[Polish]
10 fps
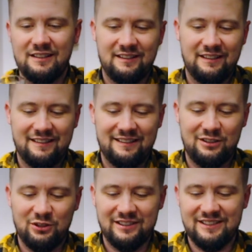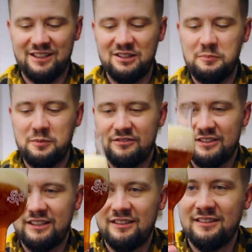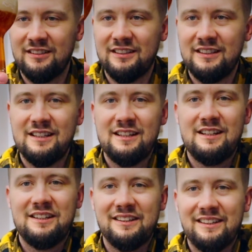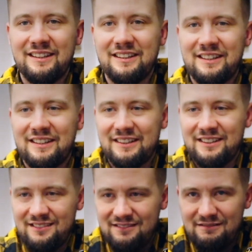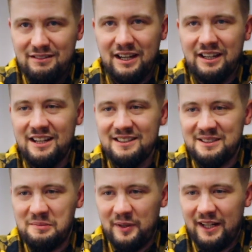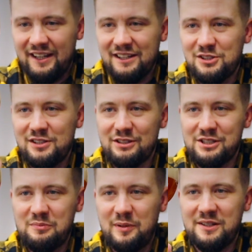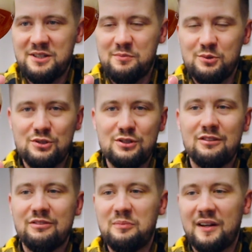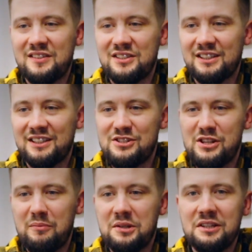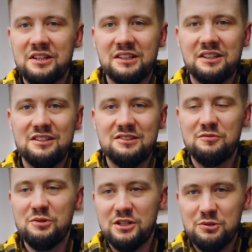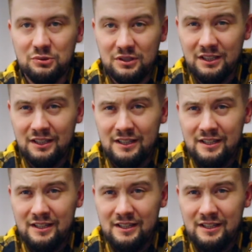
E, to jest taki typowy e, angielski pale ale, czyli właśnie bardziej bursztynowy, bardziej taki ciemny, nie taki znowu jaśniutki.